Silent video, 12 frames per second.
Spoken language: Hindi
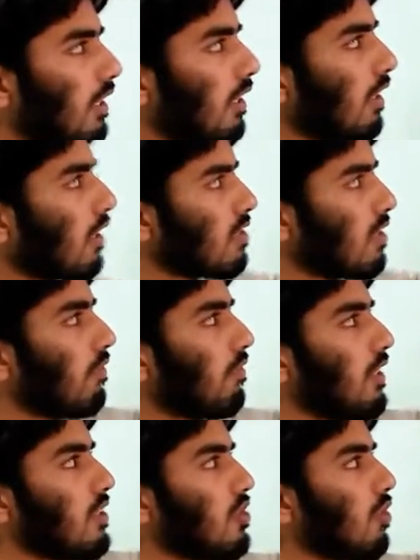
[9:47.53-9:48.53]
करेंगे कि
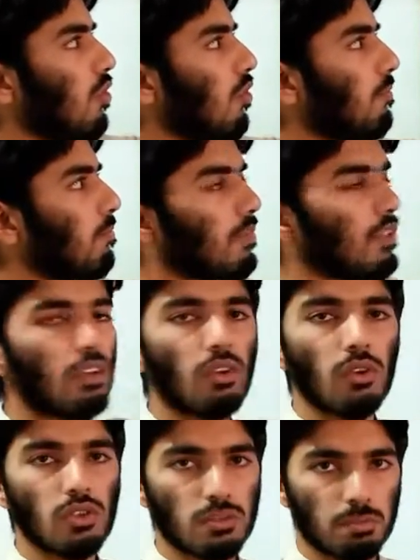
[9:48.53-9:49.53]
सिर्फ एच को
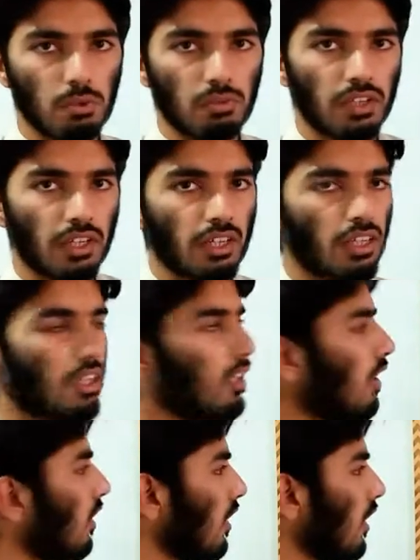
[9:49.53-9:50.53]
क्लोज प्रूव करेंगे
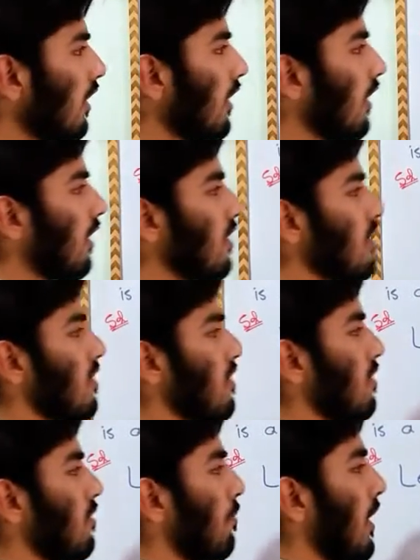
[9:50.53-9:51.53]
यानी कि इस
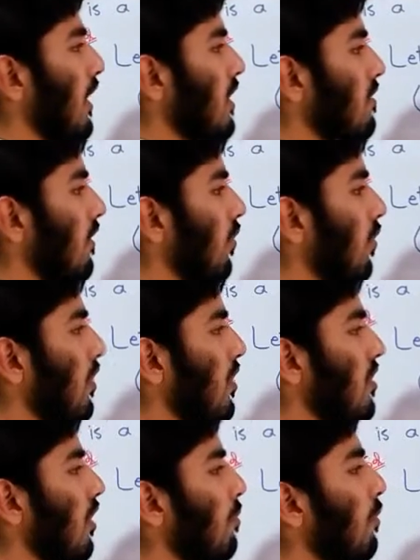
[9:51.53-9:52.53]
माइनस वन को
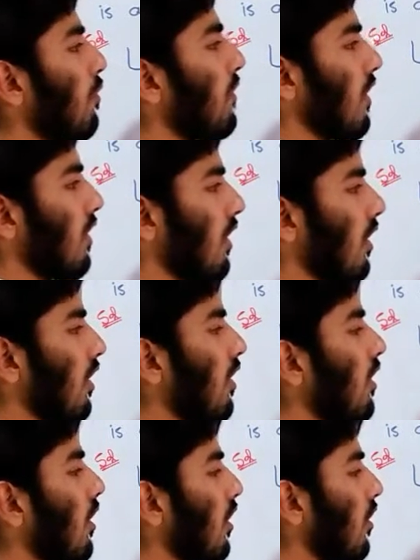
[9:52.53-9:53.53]
इधर से रिमूव कर
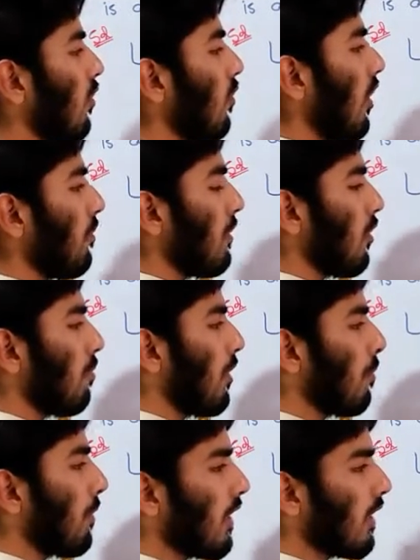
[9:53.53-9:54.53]
देंगे इन दोनों एलिमेंट को
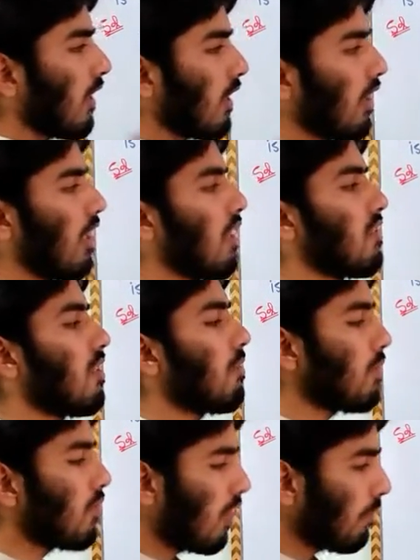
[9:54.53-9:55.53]
मल्टीप्लाई करेंगे
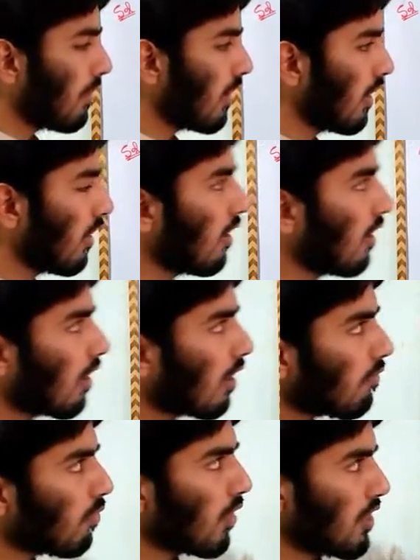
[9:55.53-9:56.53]
आंसर में जो एलिमेंट आएगा
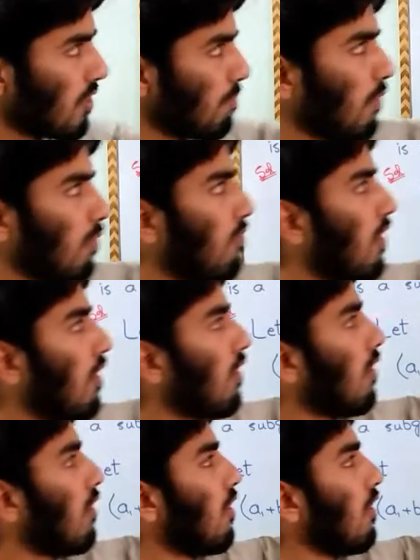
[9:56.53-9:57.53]
अगर वो एच में हुआ
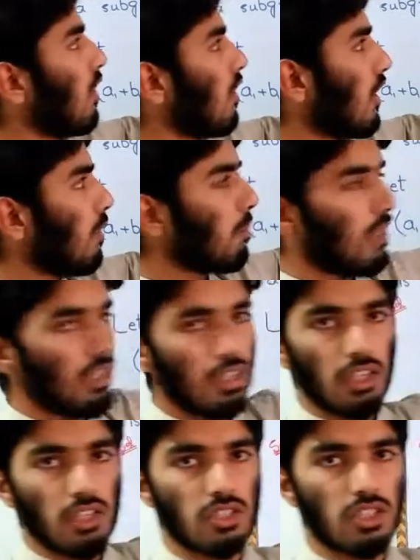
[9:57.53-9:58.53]
देन हम
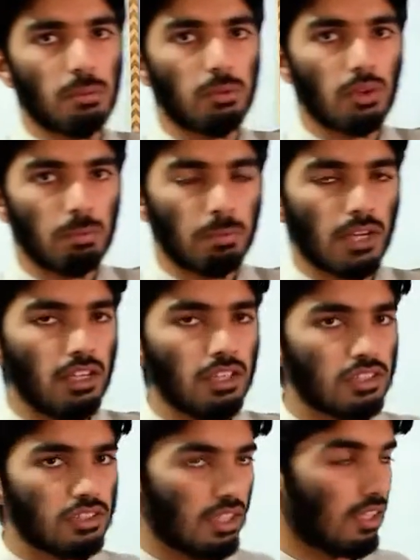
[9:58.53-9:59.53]
कहेंगे एच सब ग्रुप
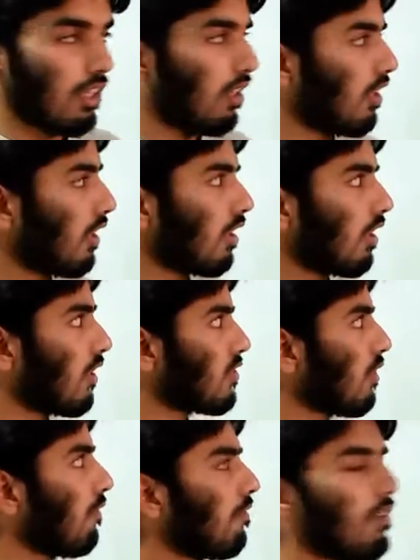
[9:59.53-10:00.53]
है जी का इन
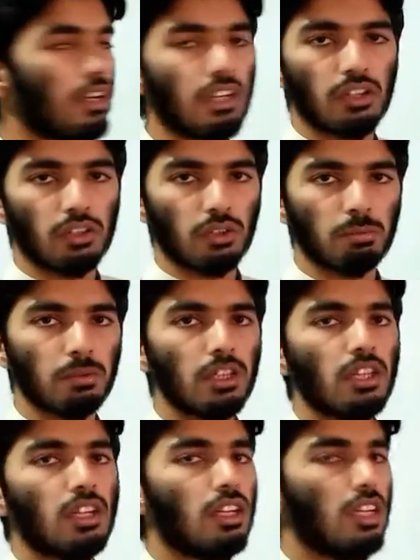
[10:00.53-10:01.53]
केस ऑफ फाइनाइट
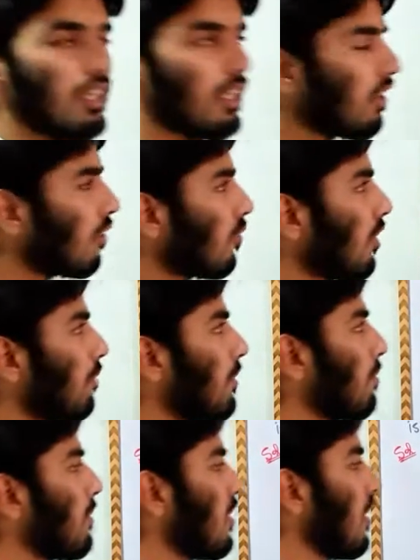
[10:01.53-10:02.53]
ग्रुप लेकिन क्योंकि
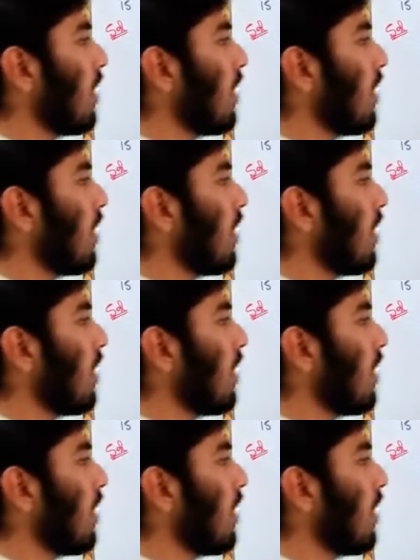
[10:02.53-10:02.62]
हमारे पास